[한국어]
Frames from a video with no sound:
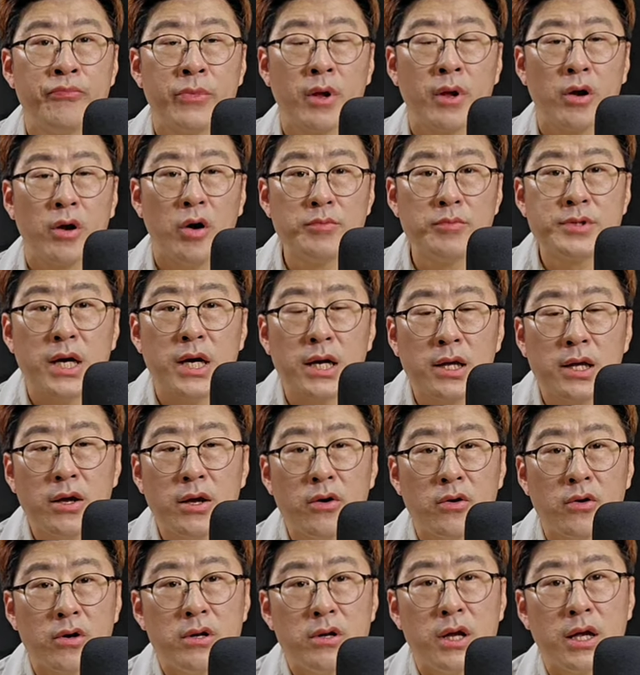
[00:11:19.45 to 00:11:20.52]
검찰
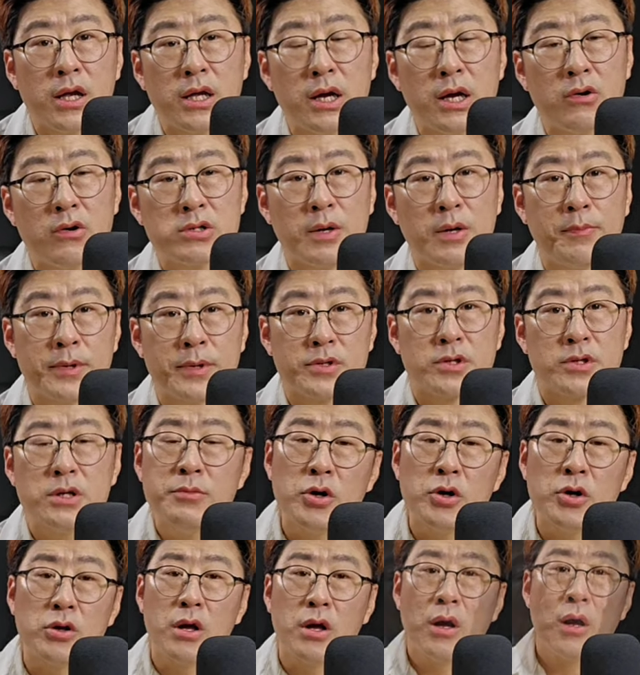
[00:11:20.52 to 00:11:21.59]
개혁을 얘기를 하고 자빠졌어
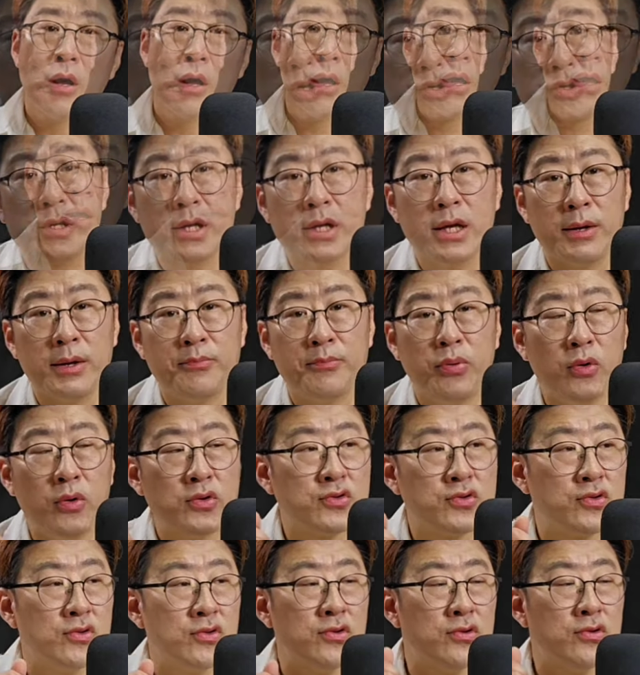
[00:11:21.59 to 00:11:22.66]
그러면 저들이
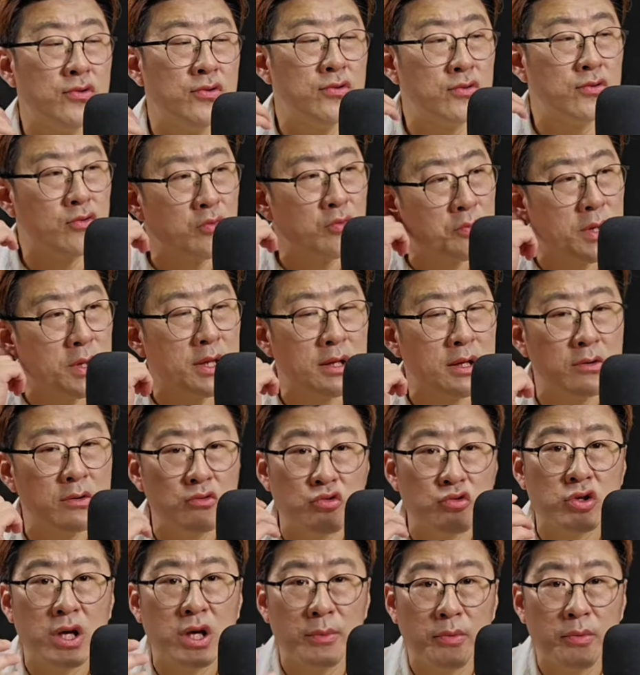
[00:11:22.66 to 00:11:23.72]
보수 국민들을
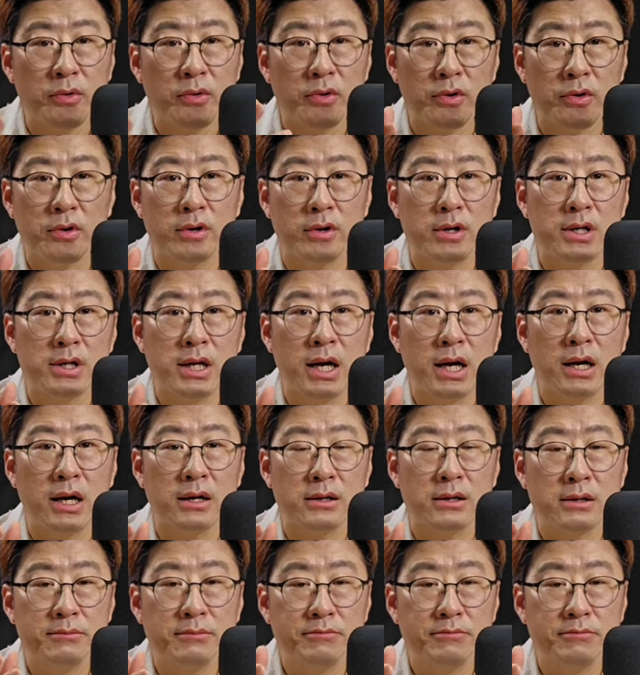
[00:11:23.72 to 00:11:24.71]
우습게 보는 거는 그냥